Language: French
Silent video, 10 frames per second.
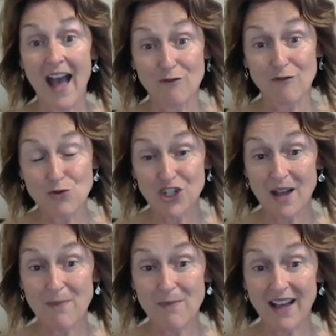À vous,
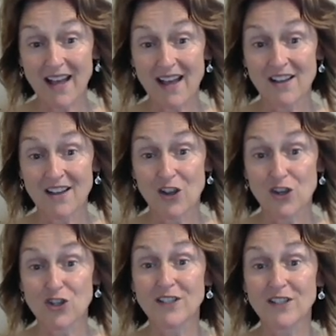chers parents,
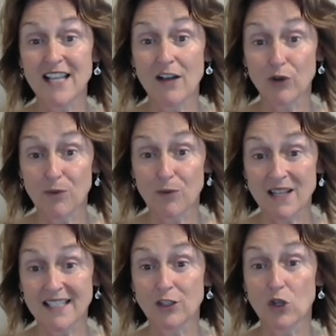je tiens à vous
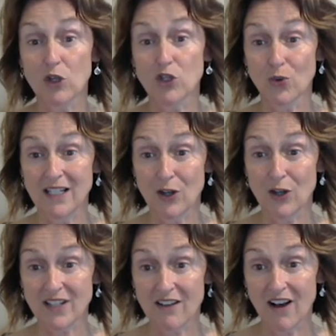remercier de
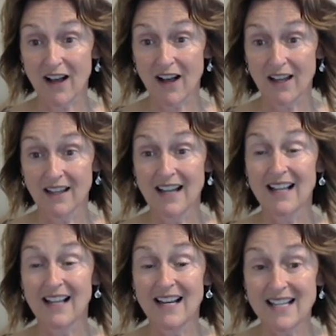jongler le travail,
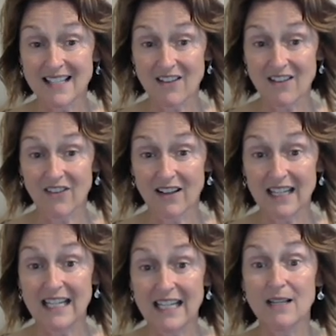les
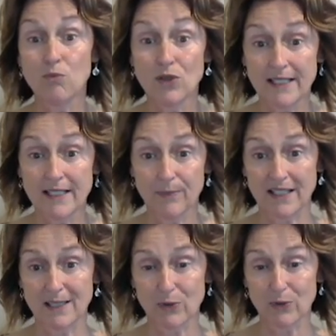enfants et les multiples
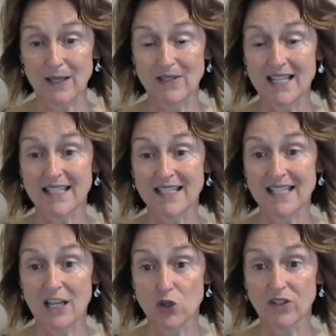responsabilités qui
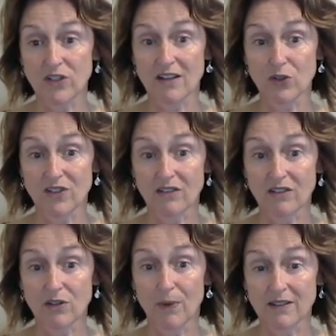s'ajoutent en ce
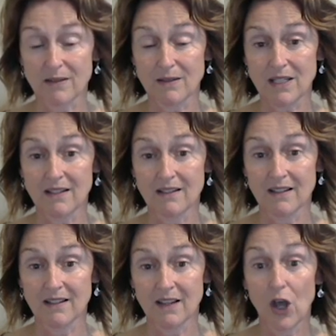temps de pandémie
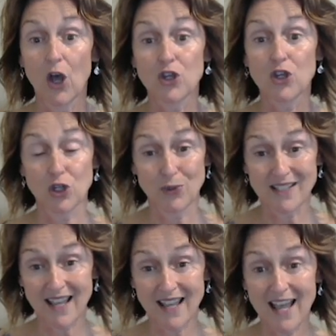je suis
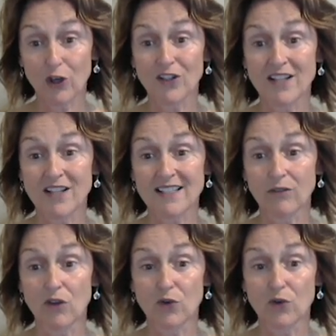très
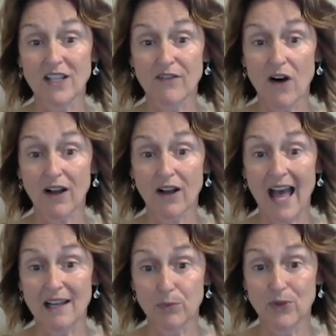reconnaissante de vos efforts
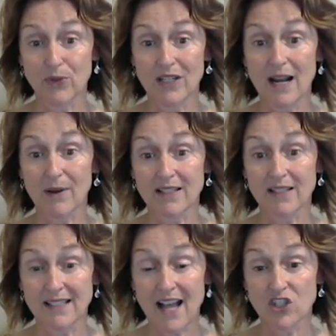à appuyer
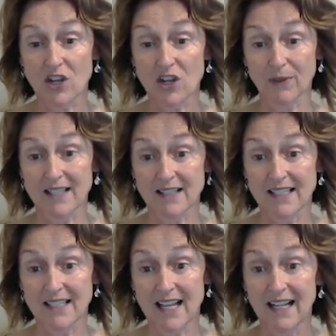l'apprentissage en
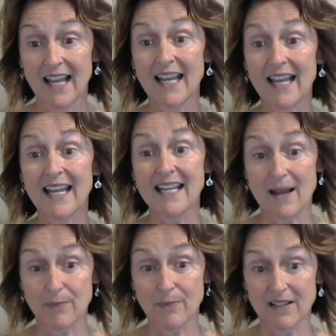présentiel
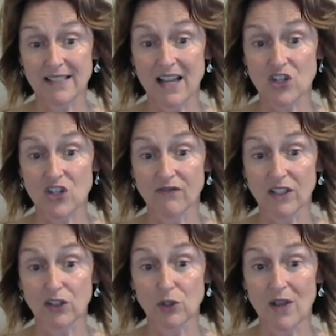et l'apprentissage en
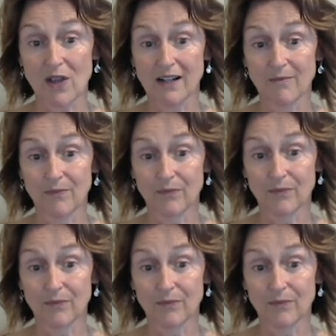virtuel.